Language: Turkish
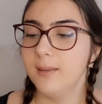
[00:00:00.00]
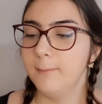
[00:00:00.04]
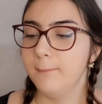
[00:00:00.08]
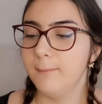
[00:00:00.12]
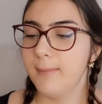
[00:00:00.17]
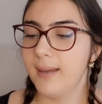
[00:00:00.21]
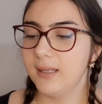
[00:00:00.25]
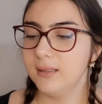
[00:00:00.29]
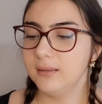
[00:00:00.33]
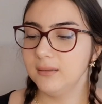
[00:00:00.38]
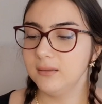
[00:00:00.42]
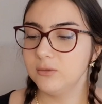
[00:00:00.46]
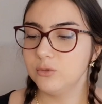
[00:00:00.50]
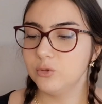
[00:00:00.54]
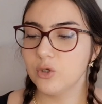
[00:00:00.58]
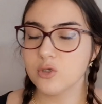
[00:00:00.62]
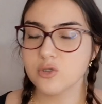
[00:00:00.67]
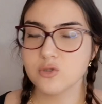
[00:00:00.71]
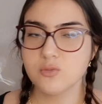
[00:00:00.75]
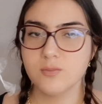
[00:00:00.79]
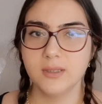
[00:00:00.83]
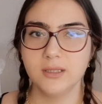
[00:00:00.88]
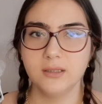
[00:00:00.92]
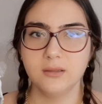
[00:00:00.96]
Ben
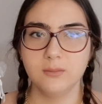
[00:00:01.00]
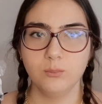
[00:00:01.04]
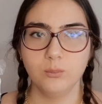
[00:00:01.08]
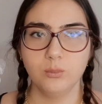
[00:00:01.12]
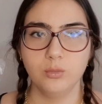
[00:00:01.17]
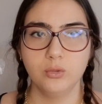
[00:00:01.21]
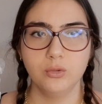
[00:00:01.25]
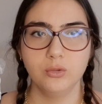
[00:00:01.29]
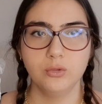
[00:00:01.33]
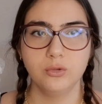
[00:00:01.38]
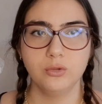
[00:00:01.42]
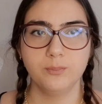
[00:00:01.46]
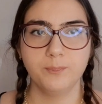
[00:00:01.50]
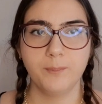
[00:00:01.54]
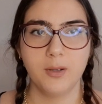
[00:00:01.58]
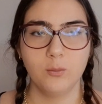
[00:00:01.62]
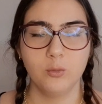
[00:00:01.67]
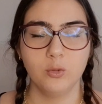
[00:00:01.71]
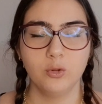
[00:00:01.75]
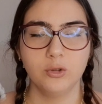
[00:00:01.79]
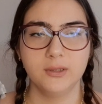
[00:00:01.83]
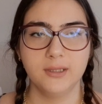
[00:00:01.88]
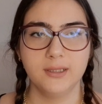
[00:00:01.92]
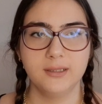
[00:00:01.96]
Rozman'ın bu
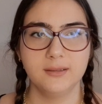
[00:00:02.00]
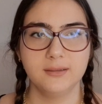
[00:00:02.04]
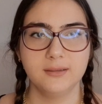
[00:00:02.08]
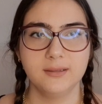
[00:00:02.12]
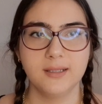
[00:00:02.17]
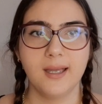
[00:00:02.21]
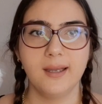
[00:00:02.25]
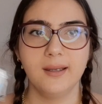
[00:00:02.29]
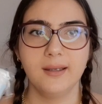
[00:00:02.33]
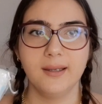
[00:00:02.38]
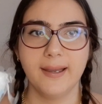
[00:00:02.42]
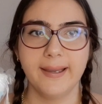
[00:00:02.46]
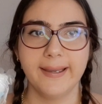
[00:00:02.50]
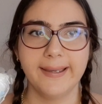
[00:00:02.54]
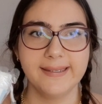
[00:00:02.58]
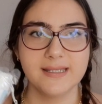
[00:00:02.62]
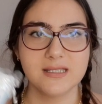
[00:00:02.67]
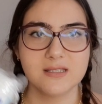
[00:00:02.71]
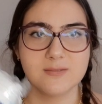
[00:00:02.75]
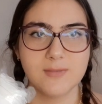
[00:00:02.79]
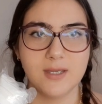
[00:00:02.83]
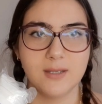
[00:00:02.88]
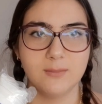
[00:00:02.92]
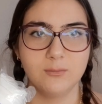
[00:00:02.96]
pamuklarından
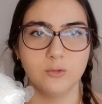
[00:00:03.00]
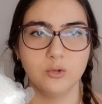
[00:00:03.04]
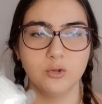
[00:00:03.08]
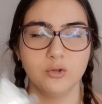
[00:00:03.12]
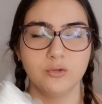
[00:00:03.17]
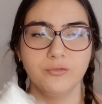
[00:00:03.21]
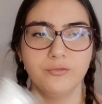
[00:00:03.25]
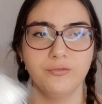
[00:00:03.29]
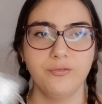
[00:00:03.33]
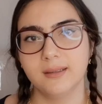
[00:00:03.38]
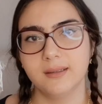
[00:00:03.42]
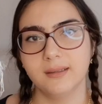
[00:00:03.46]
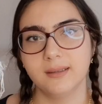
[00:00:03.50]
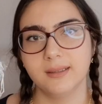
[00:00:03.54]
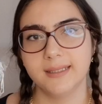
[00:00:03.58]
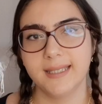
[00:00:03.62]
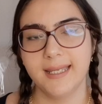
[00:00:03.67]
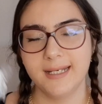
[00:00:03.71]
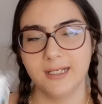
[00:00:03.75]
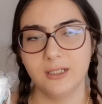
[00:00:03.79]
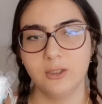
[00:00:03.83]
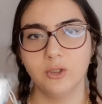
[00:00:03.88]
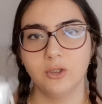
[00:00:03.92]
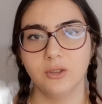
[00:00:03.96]
gayet memnunum. E,
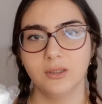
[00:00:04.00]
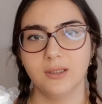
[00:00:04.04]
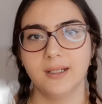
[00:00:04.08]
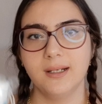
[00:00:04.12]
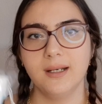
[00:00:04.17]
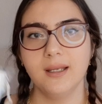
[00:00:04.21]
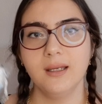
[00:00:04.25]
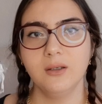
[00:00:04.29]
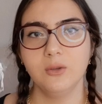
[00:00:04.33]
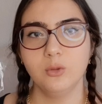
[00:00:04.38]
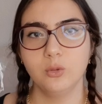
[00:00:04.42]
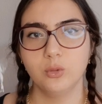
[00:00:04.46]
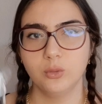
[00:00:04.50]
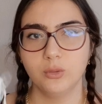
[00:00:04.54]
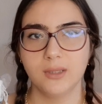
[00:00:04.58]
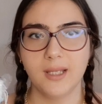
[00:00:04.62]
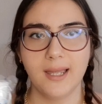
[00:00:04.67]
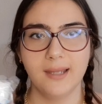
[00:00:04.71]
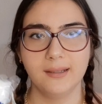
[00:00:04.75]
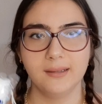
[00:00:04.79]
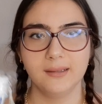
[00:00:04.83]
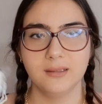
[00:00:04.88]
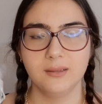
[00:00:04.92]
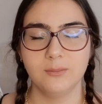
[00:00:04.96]
genel olarak
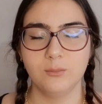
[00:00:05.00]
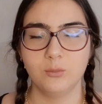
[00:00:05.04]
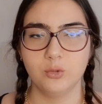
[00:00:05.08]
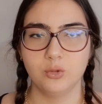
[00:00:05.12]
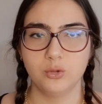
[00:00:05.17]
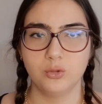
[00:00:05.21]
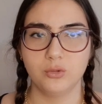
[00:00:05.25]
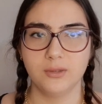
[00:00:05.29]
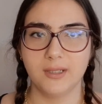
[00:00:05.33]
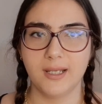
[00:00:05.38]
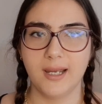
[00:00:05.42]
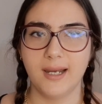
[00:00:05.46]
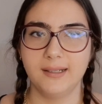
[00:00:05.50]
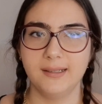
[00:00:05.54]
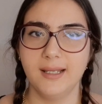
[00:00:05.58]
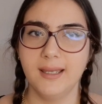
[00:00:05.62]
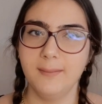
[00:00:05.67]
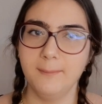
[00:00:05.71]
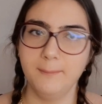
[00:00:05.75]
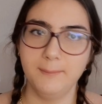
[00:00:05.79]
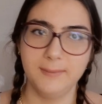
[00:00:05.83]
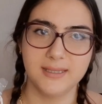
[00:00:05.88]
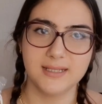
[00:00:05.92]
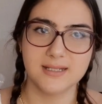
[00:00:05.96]
kullandığım
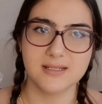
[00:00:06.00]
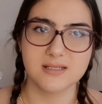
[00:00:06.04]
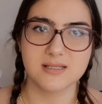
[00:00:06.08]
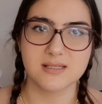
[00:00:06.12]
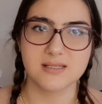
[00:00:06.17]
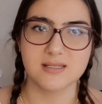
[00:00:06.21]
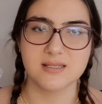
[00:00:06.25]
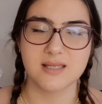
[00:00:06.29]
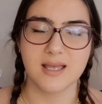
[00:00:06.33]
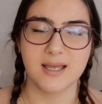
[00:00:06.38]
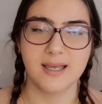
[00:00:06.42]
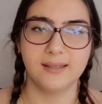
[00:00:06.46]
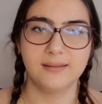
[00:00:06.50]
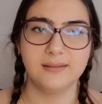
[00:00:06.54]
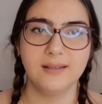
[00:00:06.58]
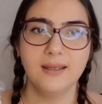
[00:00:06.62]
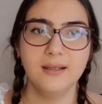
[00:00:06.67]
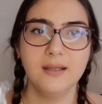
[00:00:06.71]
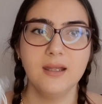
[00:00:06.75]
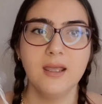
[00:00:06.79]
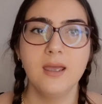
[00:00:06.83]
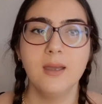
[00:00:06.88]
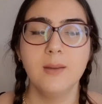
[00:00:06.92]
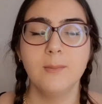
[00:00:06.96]
ürünlerden birisi
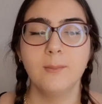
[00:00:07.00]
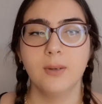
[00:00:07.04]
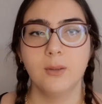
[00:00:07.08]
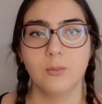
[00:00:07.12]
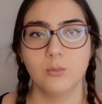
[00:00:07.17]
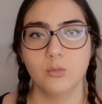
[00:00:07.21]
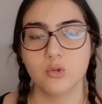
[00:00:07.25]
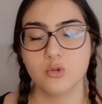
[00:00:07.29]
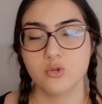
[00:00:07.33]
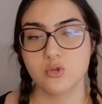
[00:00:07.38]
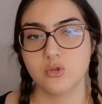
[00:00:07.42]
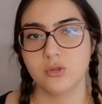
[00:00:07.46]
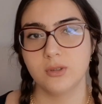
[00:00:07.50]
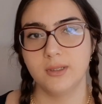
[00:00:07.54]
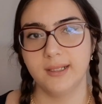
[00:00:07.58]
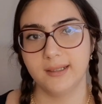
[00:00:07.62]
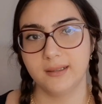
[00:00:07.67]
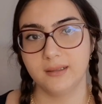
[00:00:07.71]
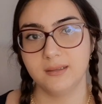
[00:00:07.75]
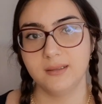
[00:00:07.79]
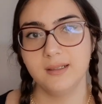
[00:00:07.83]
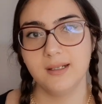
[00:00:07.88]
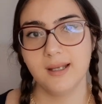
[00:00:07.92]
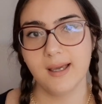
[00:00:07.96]
zaten. Pamuk
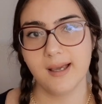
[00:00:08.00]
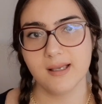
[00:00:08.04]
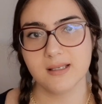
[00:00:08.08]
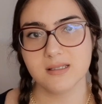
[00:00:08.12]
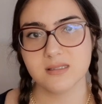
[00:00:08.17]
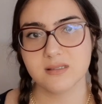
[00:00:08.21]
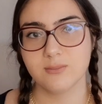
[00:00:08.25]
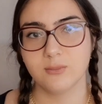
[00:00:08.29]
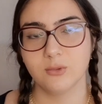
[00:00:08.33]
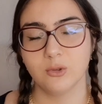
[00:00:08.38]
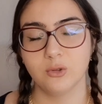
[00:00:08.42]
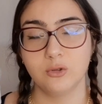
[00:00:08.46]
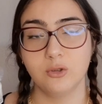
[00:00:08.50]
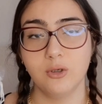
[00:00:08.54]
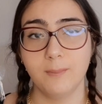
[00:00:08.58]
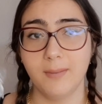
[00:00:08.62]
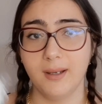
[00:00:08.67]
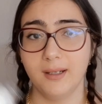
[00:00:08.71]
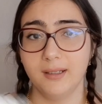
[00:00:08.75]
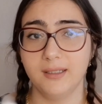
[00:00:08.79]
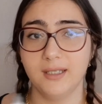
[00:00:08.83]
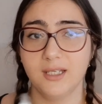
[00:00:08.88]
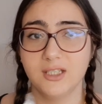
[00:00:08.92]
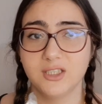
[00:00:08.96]
sürekli lazım oluyor
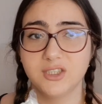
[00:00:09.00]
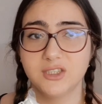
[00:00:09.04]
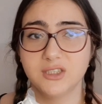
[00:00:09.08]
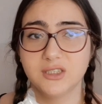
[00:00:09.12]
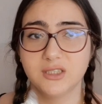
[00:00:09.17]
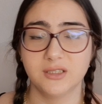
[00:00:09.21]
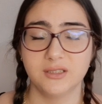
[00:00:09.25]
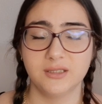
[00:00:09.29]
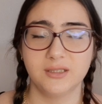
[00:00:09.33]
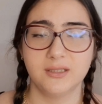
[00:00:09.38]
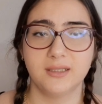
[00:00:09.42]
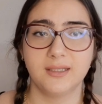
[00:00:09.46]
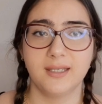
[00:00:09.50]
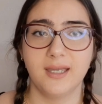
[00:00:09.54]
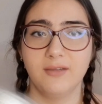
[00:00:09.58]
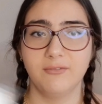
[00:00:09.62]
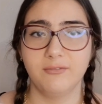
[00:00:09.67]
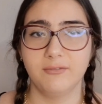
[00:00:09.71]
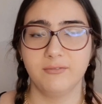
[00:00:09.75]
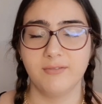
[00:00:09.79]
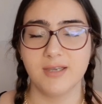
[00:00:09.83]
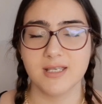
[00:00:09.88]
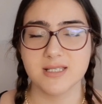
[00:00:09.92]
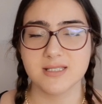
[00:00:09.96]
makyaj
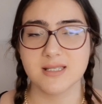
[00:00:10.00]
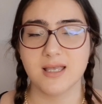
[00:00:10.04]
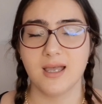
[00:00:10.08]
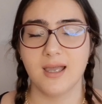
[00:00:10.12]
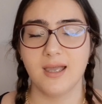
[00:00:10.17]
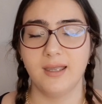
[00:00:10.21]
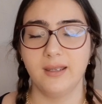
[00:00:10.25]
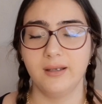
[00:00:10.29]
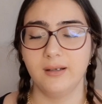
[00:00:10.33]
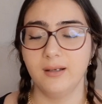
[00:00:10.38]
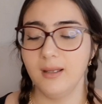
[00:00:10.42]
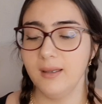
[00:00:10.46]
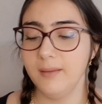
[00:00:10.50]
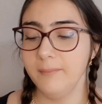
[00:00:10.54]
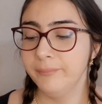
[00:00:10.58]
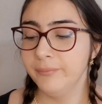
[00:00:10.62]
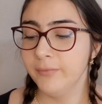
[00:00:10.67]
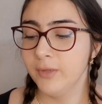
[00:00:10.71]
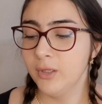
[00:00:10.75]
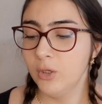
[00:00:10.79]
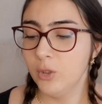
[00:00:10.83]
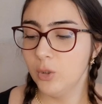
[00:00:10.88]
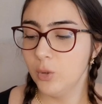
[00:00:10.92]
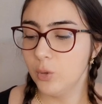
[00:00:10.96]
çıkarırken vesaire.
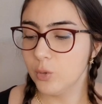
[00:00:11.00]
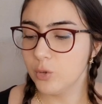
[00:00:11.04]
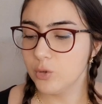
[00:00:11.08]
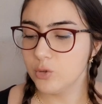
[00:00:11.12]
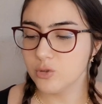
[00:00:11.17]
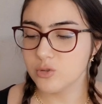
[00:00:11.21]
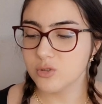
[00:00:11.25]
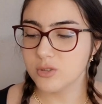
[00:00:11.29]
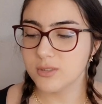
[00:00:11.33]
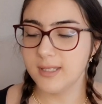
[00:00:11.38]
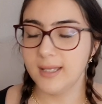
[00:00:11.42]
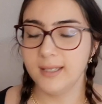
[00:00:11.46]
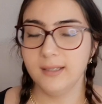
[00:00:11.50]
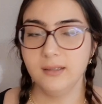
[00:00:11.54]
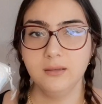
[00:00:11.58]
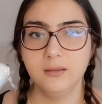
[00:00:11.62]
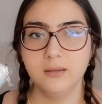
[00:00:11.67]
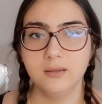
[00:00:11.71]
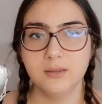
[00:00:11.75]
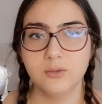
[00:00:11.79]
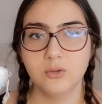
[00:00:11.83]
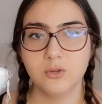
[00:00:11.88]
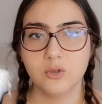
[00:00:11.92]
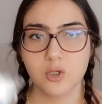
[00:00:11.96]
O yüzden
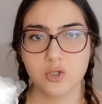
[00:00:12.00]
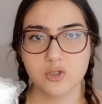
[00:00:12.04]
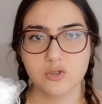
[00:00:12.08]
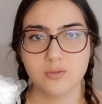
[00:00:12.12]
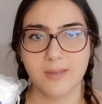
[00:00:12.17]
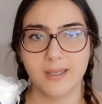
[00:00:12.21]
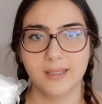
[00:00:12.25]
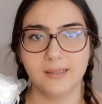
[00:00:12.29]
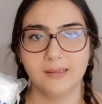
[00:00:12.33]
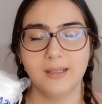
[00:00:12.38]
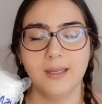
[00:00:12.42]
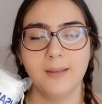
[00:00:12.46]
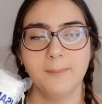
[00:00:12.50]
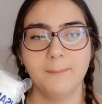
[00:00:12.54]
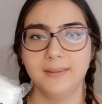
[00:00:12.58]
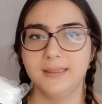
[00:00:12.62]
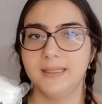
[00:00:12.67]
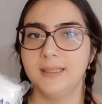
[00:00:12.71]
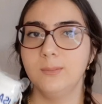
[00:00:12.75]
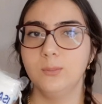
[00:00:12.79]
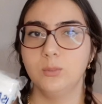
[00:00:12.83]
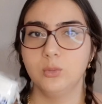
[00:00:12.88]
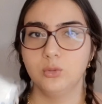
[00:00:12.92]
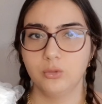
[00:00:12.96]
Rozman'dan bir
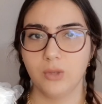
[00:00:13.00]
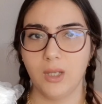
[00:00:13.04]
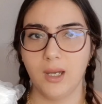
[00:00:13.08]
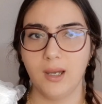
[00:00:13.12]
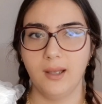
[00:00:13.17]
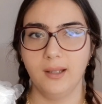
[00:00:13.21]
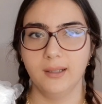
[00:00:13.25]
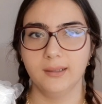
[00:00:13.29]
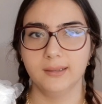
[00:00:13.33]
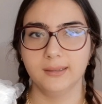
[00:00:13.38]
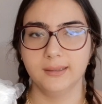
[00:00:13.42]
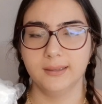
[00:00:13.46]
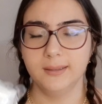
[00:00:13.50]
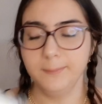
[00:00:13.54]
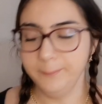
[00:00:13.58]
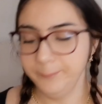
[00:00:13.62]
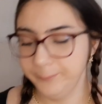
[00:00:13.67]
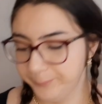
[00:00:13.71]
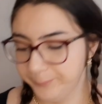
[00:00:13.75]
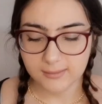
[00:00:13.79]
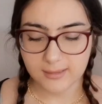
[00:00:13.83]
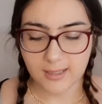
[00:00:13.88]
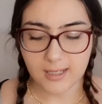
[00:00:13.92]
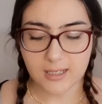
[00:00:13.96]
de bunu aldım.
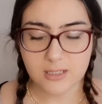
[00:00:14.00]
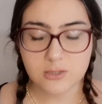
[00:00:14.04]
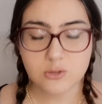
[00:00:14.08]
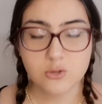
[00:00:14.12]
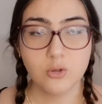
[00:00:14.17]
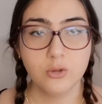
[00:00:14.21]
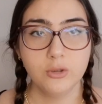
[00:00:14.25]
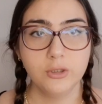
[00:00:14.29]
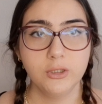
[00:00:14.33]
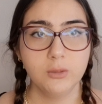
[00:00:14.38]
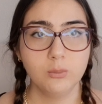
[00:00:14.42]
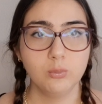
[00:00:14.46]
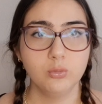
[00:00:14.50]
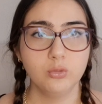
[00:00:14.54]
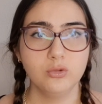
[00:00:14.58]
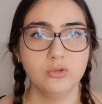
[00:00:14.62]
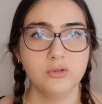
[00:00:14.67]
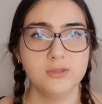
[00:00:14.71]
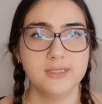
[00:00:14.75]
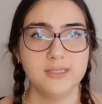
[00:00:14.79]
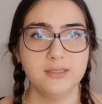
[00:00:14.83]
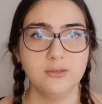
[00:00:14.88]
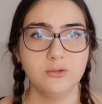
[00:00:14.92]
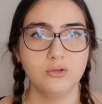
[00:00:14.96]
Daha sonra bunu
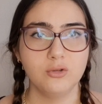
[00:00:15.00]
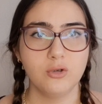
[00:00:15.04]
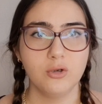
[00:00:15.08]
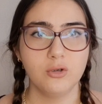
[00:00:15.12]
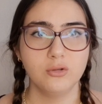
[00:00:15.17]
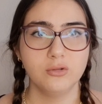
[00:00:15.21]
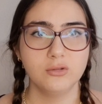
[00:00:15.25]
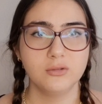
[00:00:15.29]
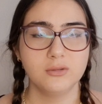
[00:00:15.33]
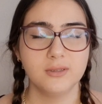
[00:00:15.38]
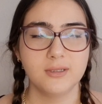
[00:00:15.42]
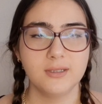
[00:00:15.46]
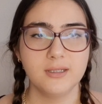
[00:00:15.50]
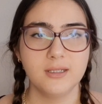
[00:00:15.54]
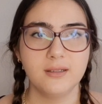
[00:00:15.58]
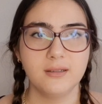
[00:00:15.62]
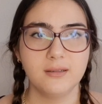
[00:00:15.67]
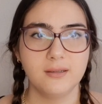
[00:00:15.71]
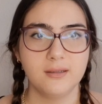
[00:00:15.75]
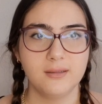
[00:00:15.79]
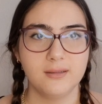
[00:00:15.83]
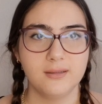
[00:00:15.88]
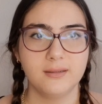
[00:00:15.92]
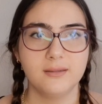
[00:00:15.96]
TikTok'ta
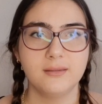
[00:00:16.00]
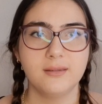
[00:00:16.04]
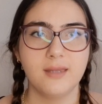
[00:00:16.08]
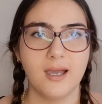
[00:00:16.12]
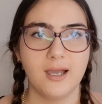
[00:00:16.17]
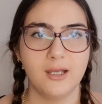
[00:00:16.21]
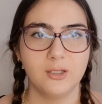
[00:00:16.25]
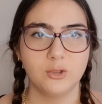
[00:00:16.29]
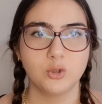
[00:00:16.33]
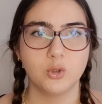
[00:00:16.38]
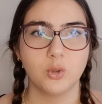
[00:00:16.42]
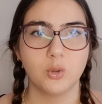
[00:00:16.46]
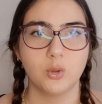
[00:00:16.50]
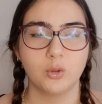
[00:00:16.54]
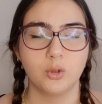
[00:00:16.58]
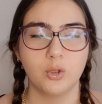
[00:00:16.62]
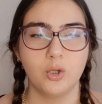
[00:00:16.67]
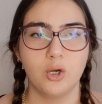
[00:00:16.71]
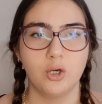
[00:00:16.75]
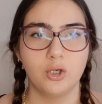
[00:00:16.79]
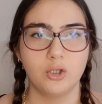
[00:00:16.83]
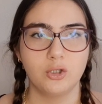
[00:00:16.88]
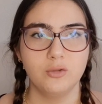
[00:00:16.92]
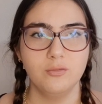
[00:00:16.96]
daha çok
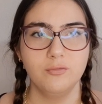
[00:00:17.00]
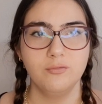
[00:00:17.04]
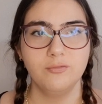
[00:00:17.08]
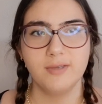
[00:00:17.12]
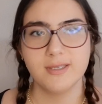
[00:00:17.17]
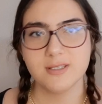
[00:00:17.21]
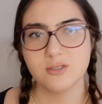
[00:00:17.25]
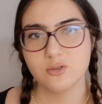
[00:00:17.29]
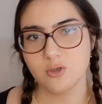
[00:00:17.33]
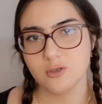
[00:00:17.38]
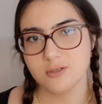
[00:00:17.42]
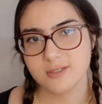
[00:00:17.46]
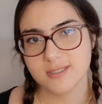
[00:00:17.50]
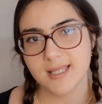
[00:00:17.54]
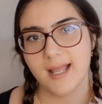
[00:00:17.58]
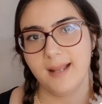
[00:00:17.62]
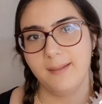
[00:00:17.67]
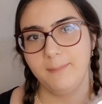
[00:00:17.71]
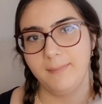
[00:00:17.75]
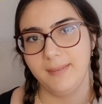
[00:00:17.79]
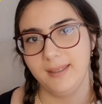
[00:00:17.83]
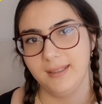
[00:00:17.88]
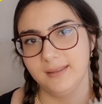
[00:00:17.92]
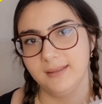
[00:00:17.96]
gördüm ve sosyal
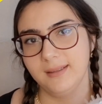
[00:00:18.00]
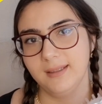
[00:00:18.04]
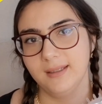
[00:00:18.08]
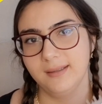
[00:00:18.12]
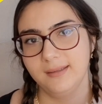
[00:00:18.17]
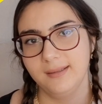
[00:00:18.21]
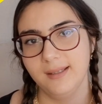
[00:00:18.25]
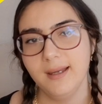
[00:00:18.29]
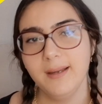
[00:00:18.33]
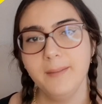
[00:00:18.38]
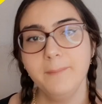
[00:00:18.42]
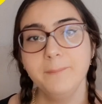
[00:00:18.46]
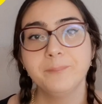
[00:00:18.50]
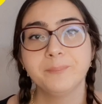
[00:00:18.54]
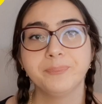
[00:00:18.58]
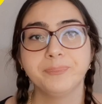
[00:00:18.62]
medyada.